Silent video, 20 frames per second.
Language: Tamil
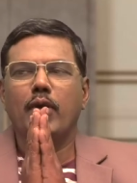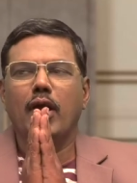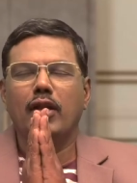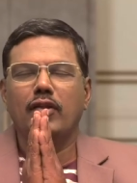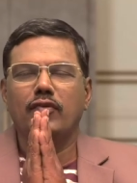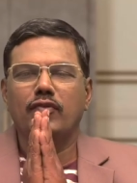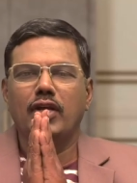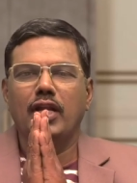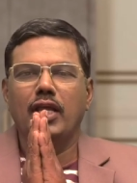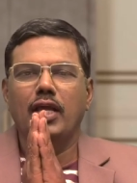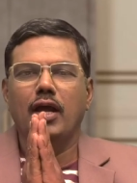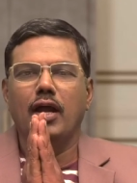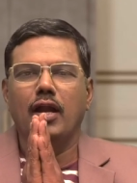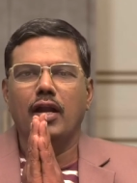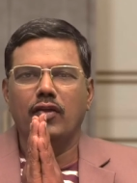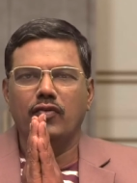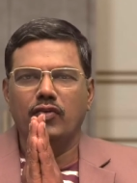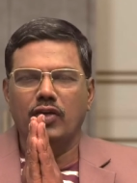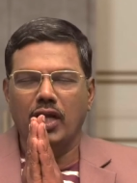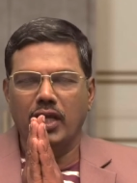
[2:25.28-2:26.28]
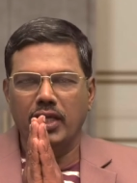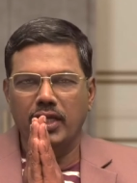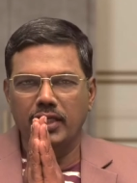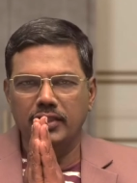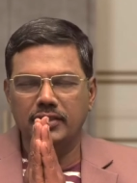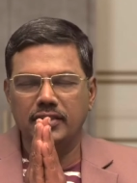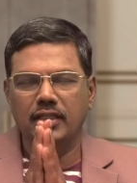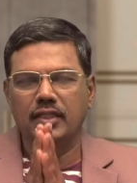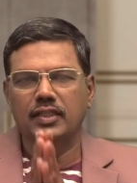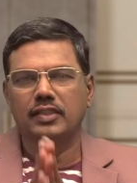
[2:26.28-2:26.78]
மாணவர்களே ஆண்டவராய்
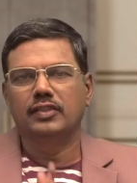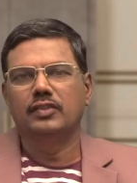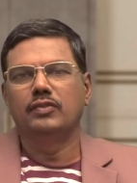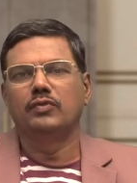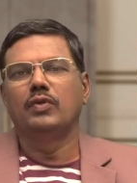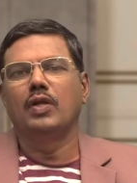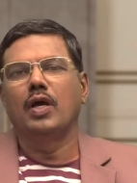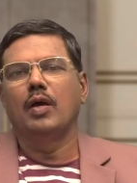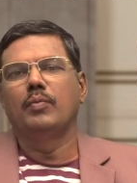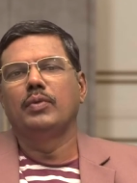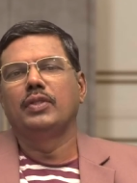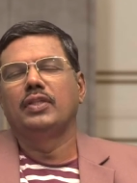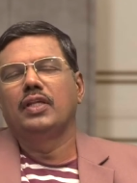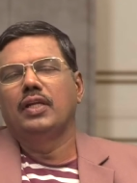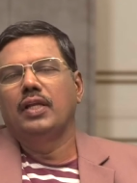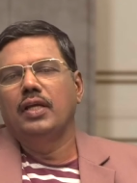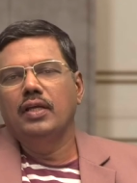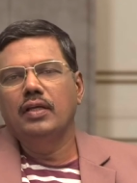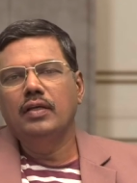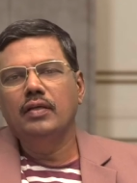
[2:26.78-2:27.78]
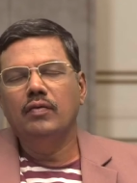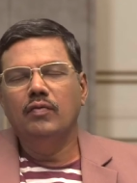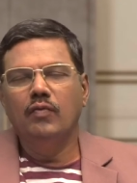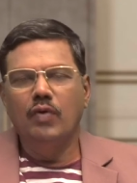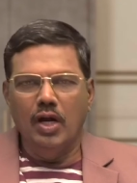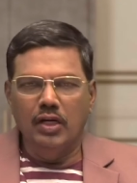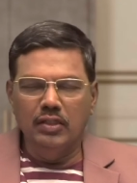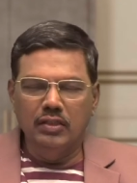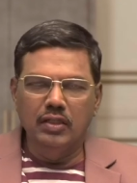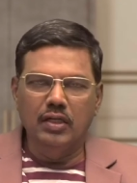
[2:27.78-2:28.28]
இயேசு கிறிஸ்துவ நாமத்திலே
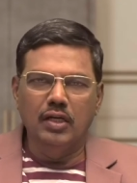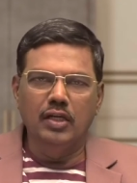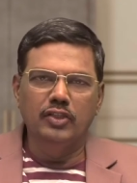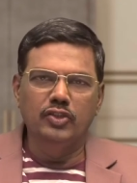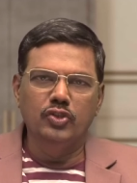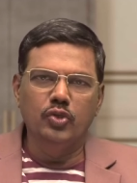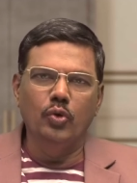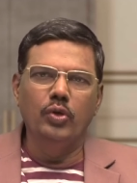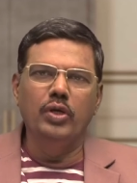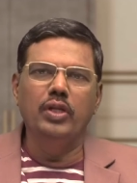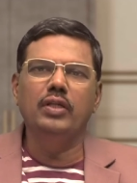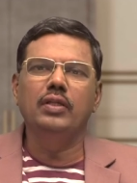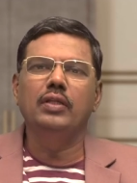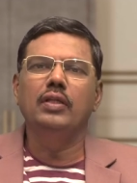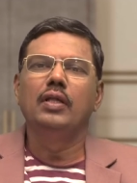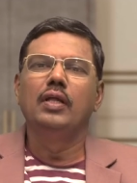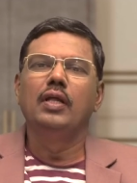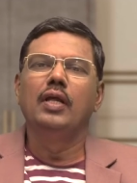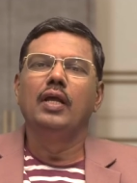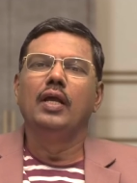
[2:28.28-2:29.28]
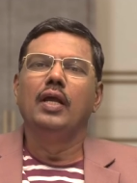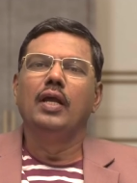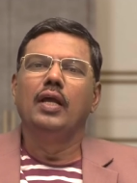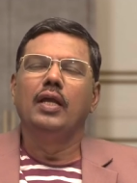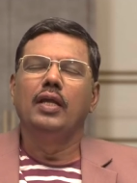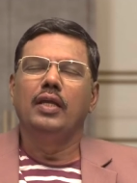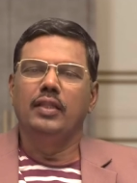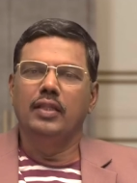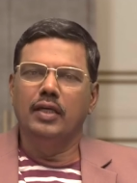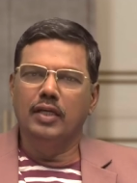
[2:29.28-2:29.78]
வாழ்த்துக்களை சொல்லி
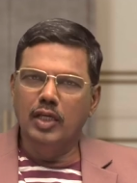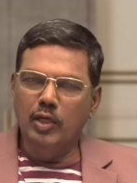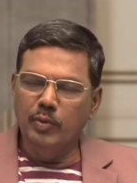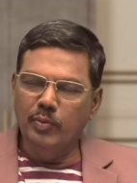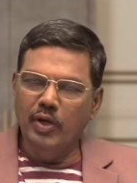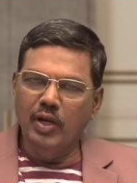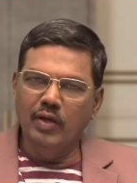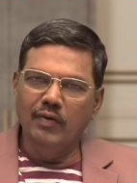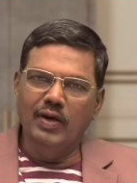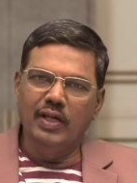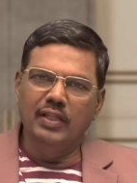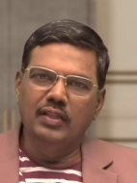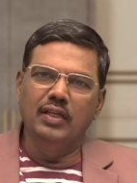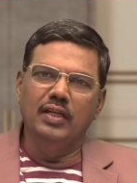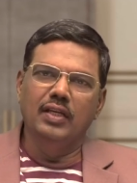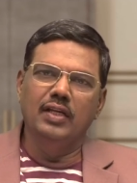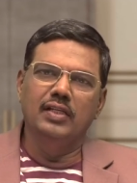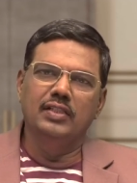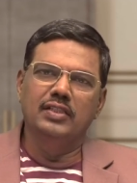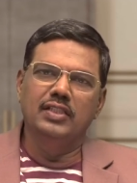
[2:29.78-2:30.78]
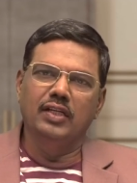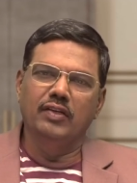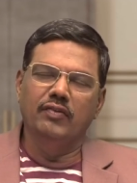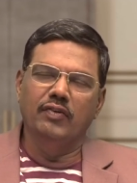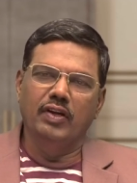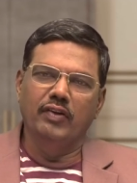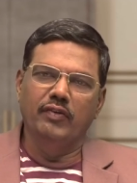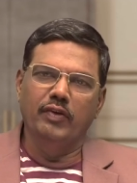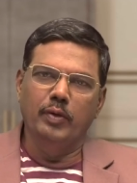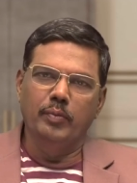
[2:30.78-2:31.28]
இந்த கிருபில வார்த்தை நிகழ்ச்சிக்கு
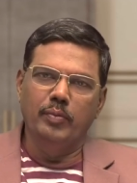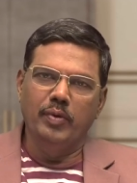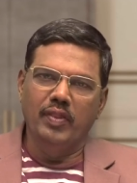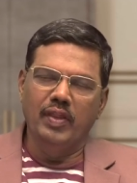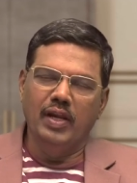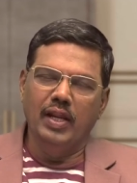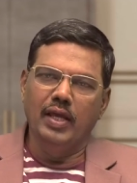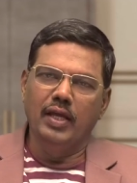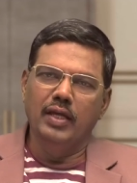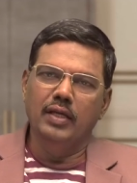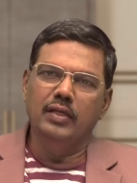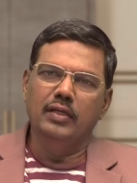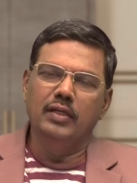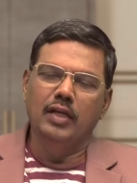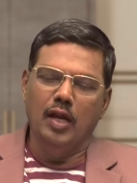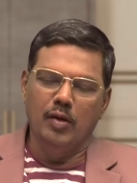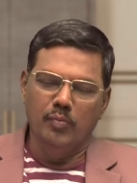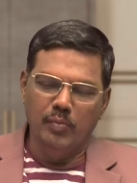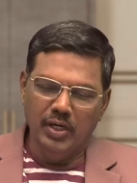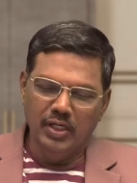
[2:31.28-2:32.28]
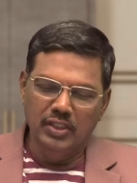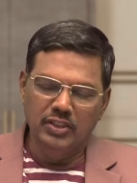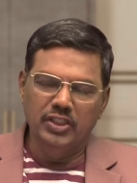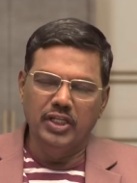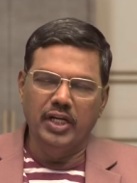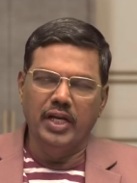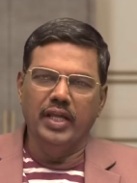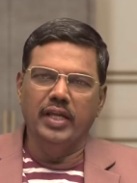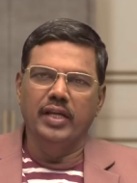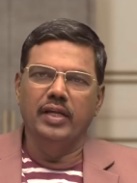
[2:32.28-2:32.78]
வரவேற்பதிலே நான் மகிழ்ச்சி
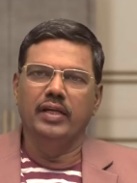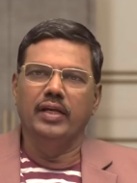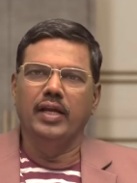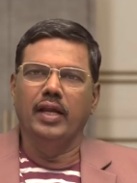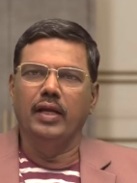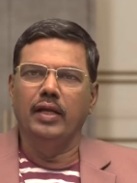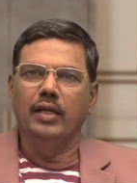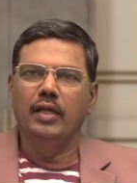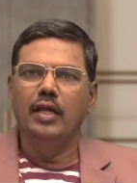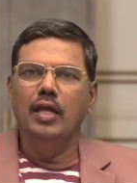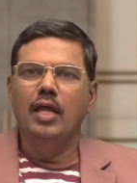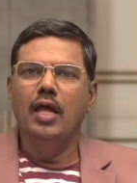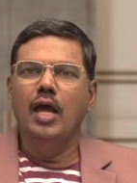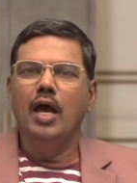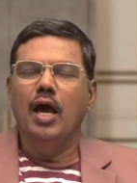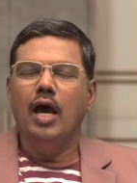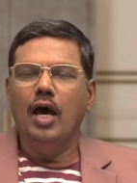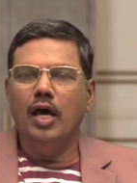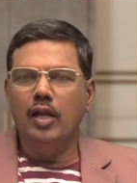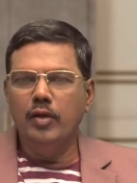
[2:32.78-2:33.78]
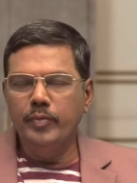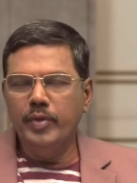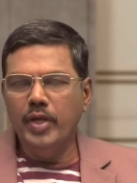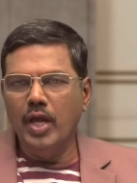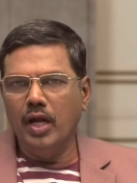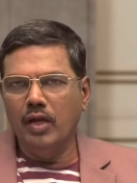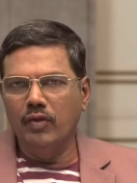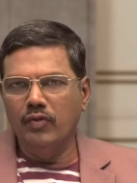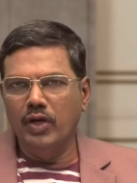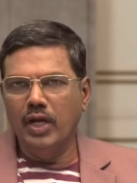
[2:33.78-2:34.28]
அடைகின்றேன்
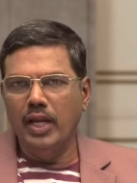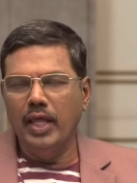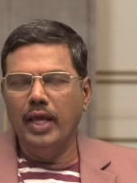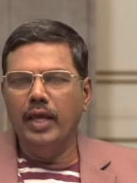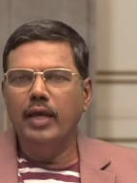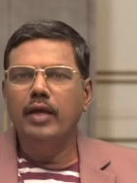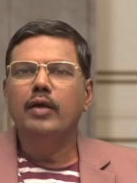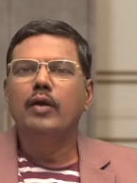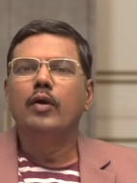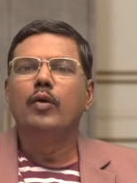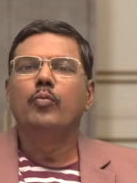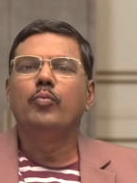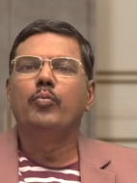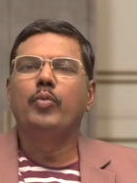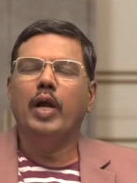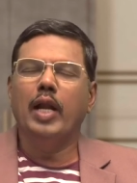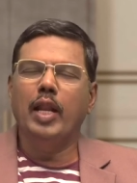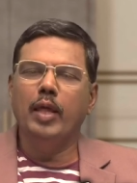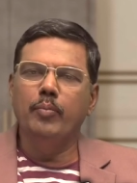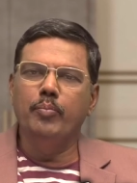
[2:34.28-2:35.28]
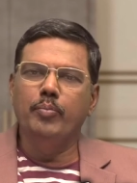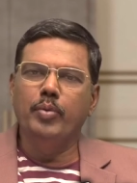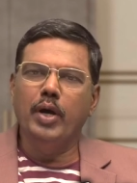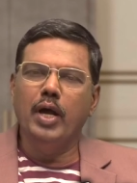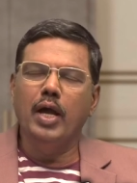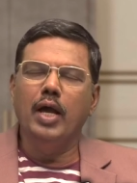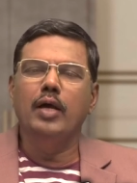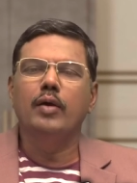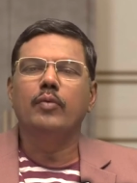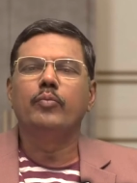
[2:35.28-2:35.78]
அருமையானவர்களே படைப்பா
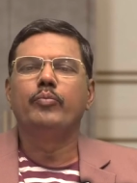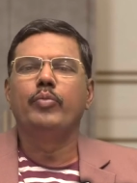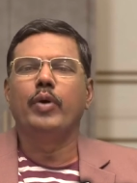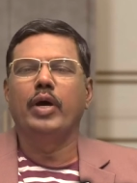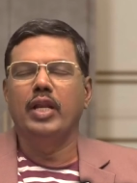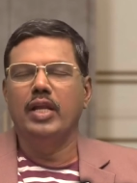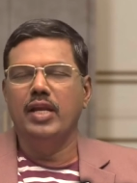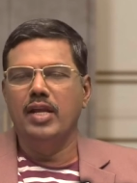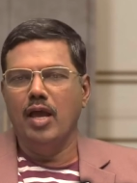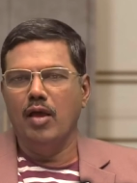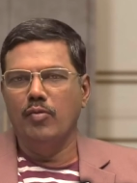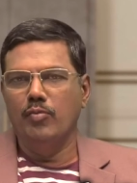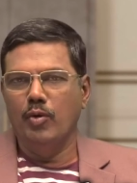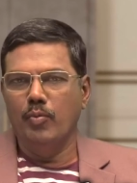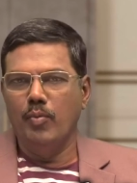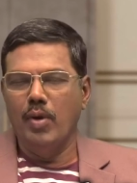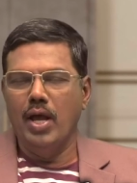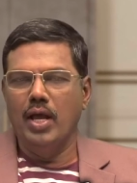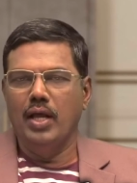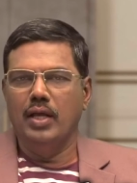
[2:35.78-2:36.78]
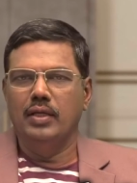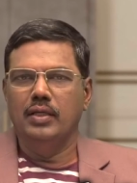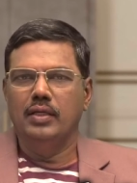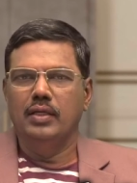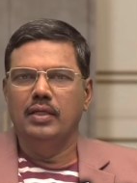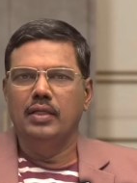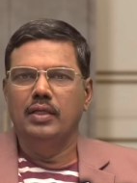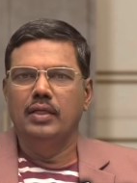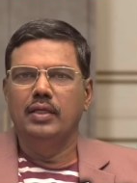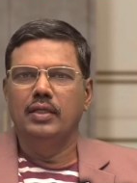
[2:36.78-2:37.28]
பரிணாமமா
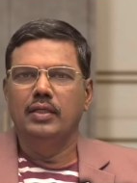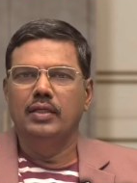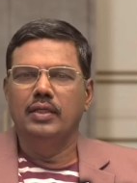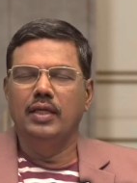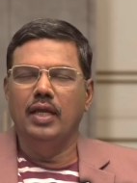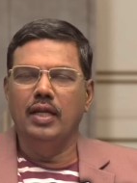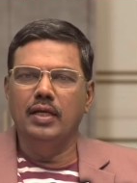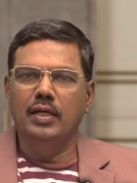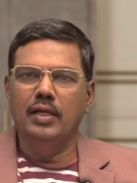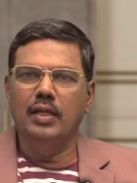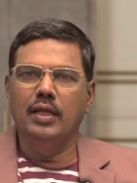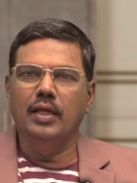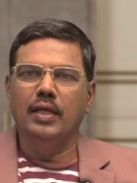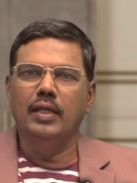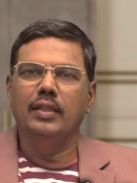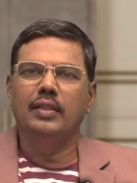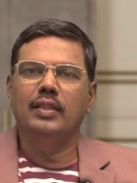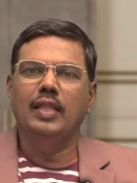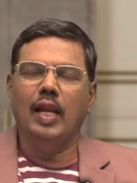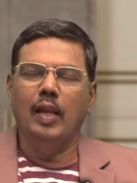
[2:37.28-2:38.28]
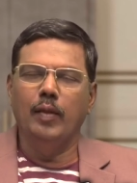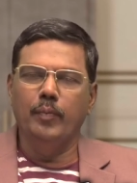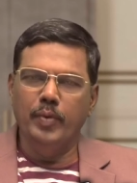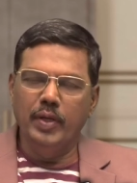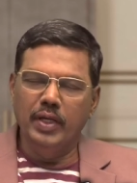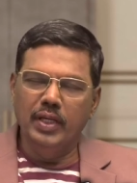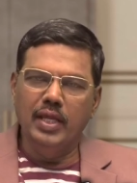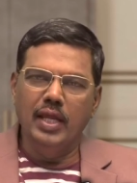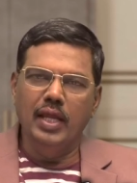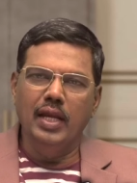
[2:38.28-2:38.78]
என்ற
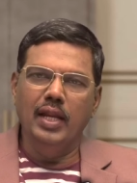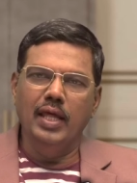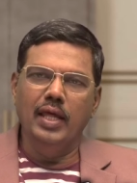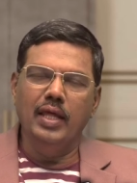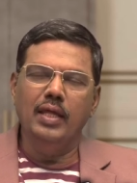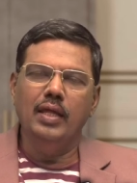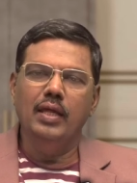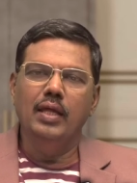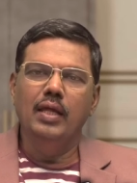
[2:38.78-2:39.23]
தலைப்பின் கீழே